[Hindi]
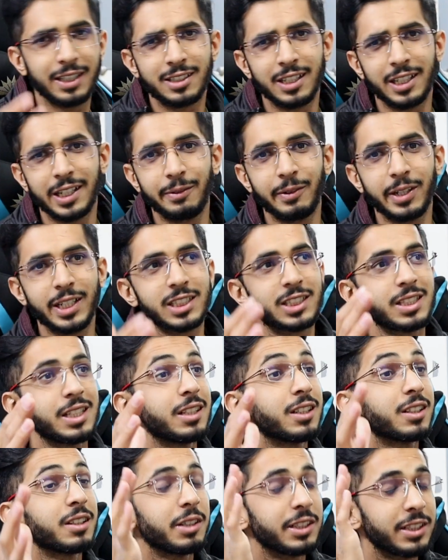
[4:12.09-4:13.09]

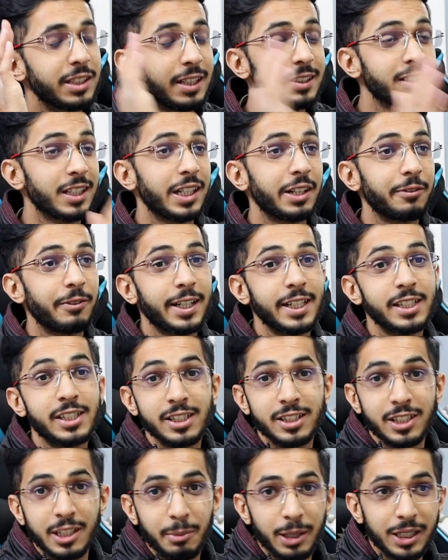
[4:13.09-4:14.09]
सर्टिफिकेशन ये
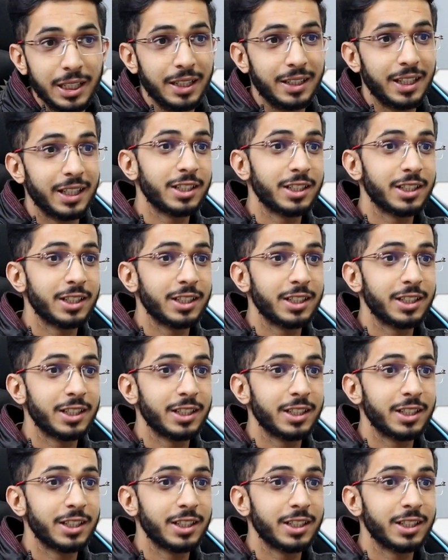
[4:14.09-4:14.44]
सर्टिफिकेशन ये बताते